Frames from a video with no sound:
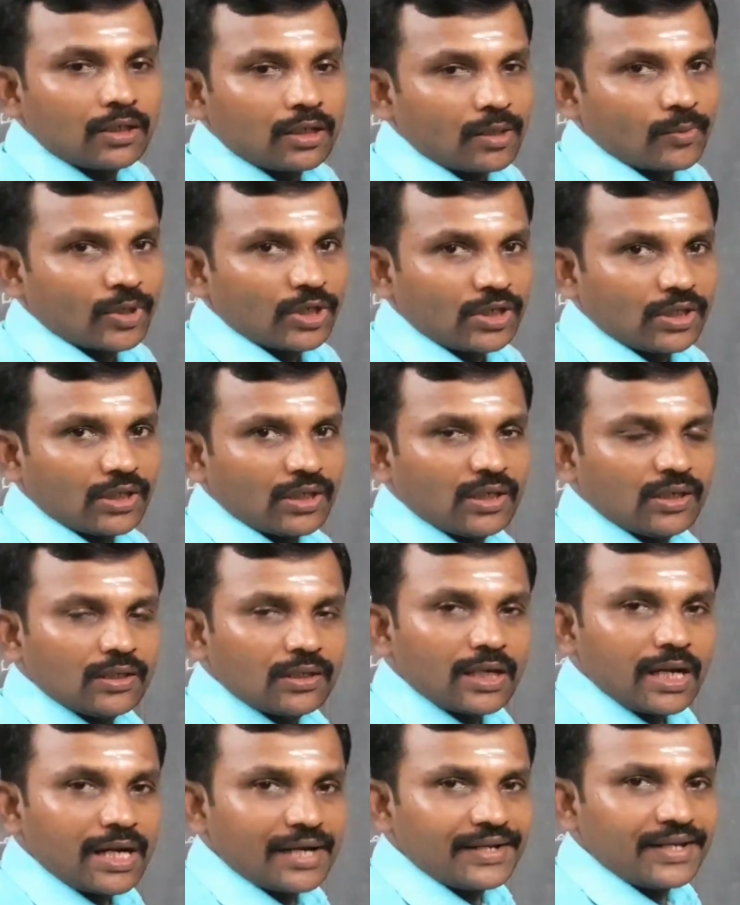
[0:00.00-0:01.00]
நமக்கு
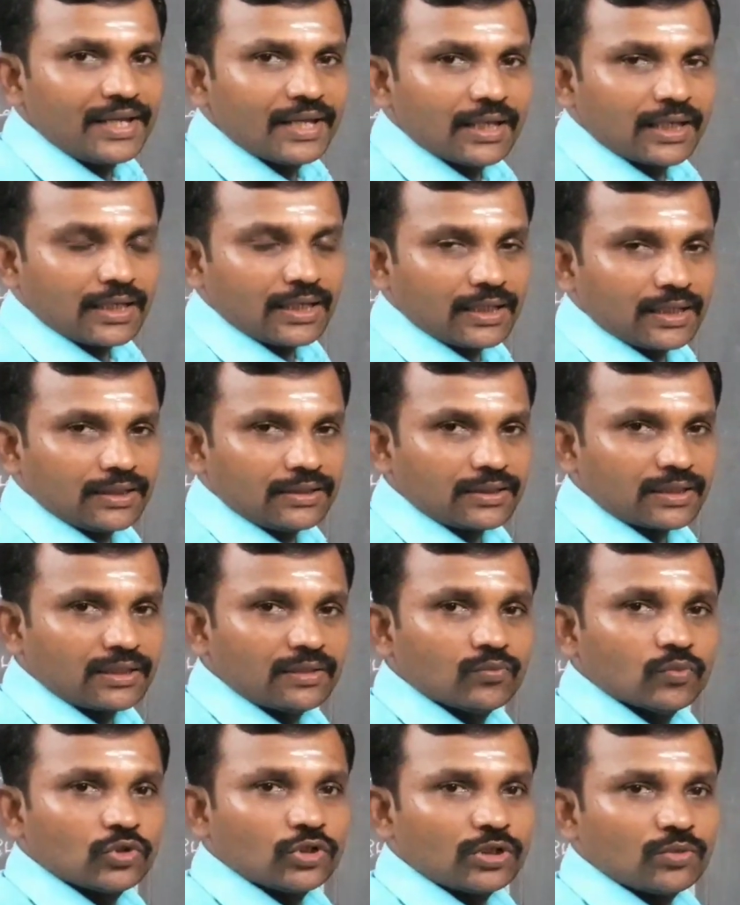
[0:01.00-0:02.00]
அணி இலக்கணத்தை
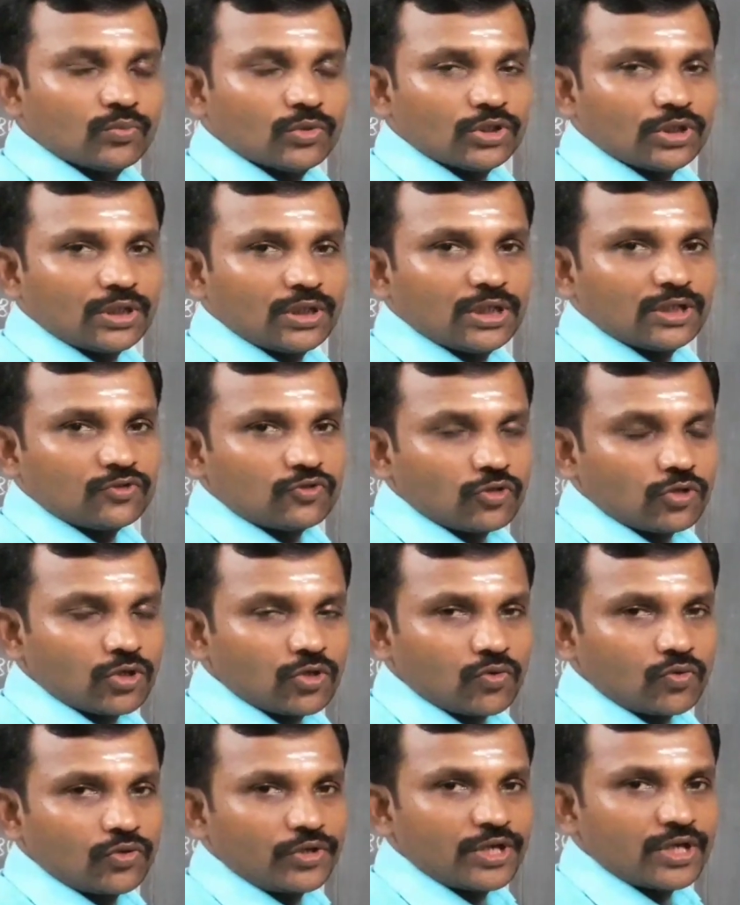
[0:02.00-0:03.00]
முதன் முதல்ல
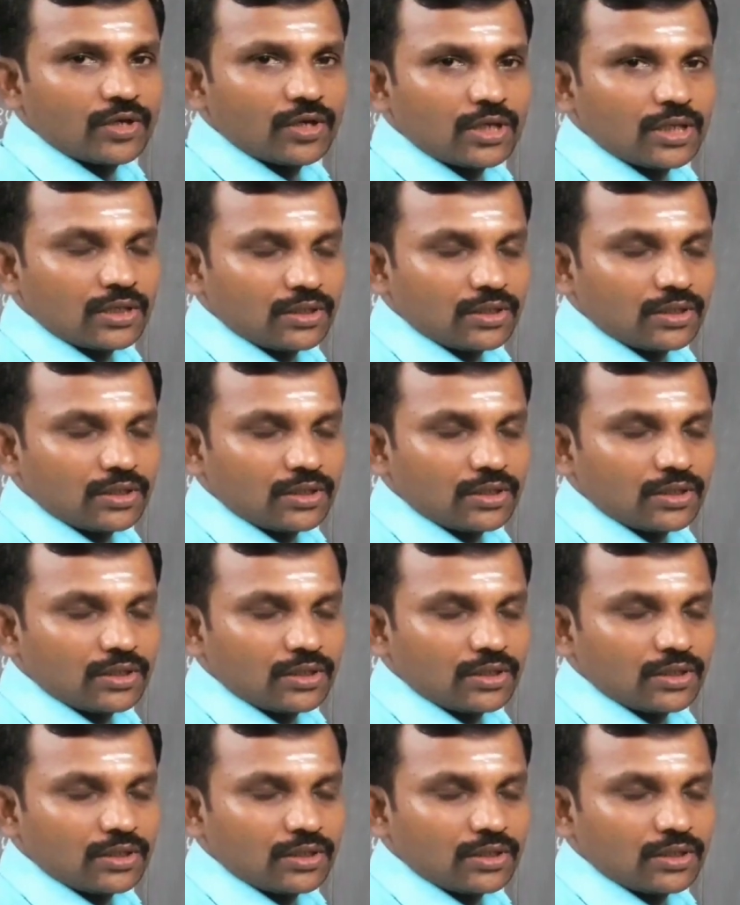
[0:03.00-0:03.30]
சொல்லக்கூடிய